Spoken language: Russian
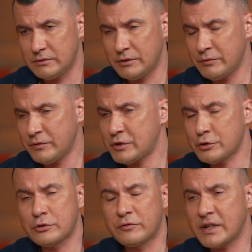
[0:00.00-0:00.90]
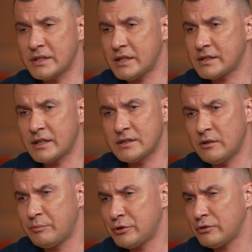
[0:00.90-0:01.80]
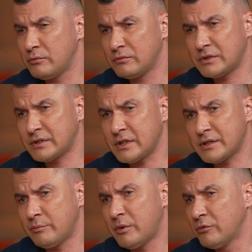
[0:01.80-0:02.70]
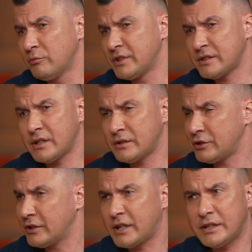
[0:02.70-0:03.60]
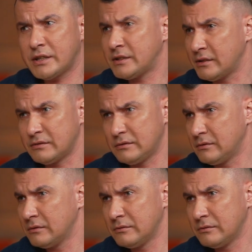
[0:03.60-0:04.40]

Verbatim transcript: И все, что он в конце сказал, причем сказал, по-моему, достаточно корректно, э,